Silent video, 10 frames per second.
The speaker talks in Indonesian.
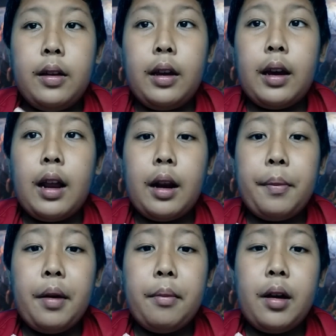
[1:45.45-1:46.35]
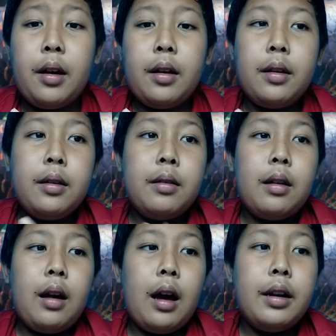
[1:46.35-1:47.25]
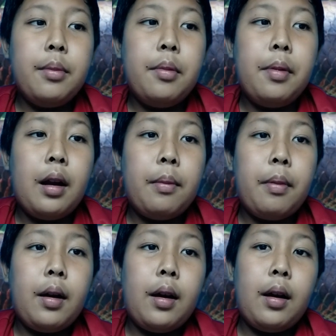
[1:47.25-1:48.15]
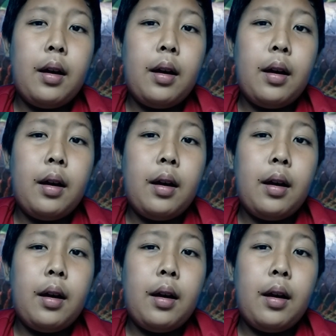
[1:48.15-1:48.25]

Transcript: Ikan arapaima ada beberapa